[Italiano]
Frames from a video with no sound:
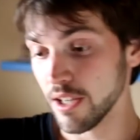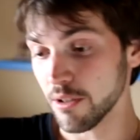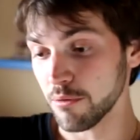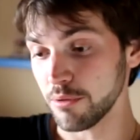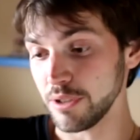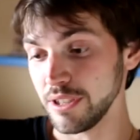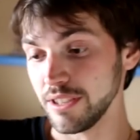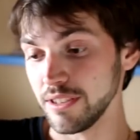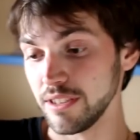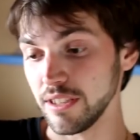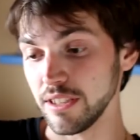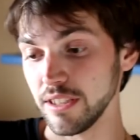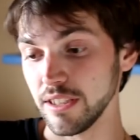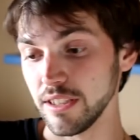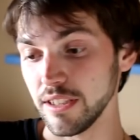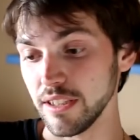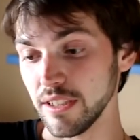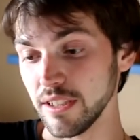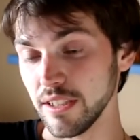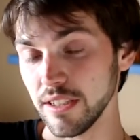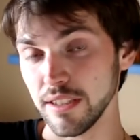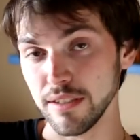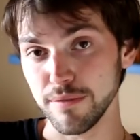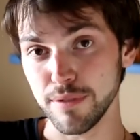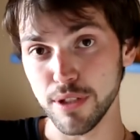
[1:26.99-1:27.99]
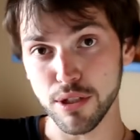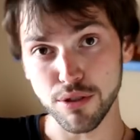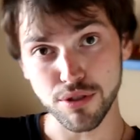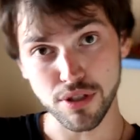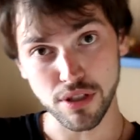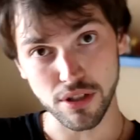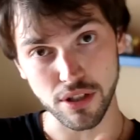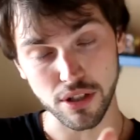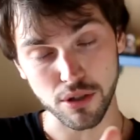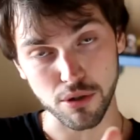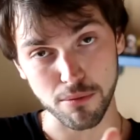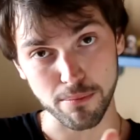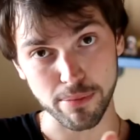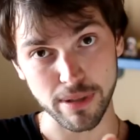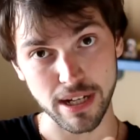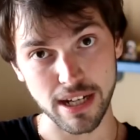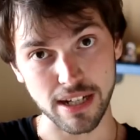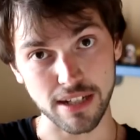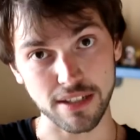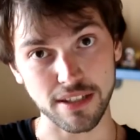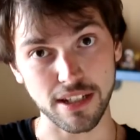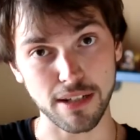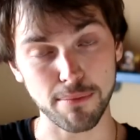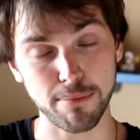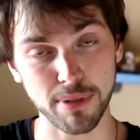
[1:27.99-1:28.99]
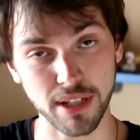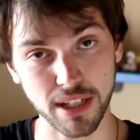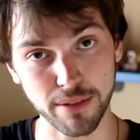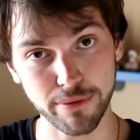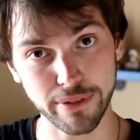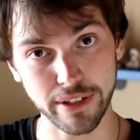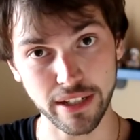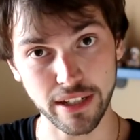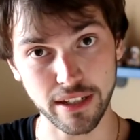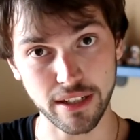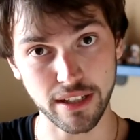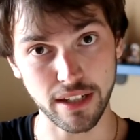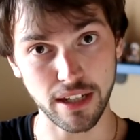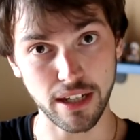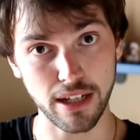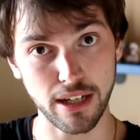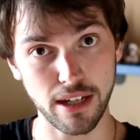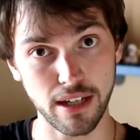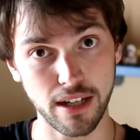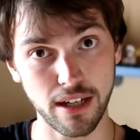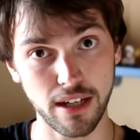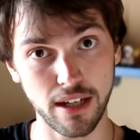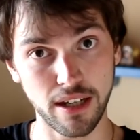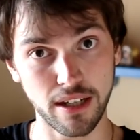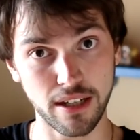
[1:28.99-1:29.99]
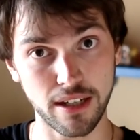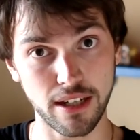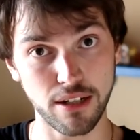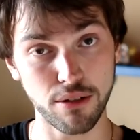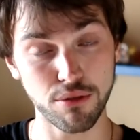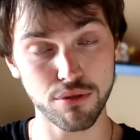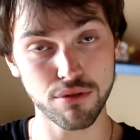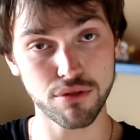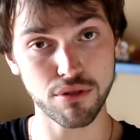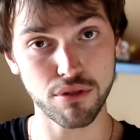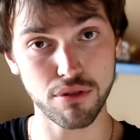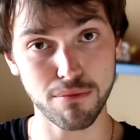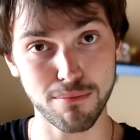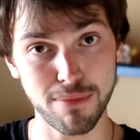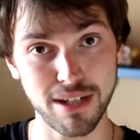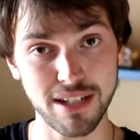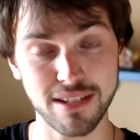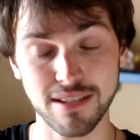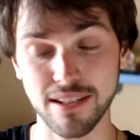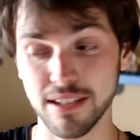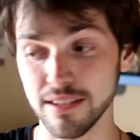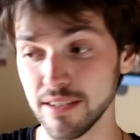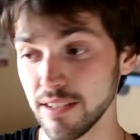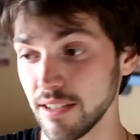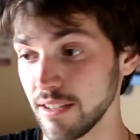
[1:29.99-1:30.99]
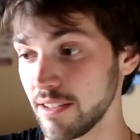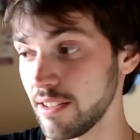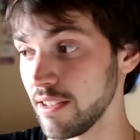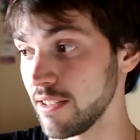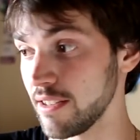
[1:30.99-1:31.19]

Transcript: Quindi vi consiglio di comprare delle periferiche che non sono mai state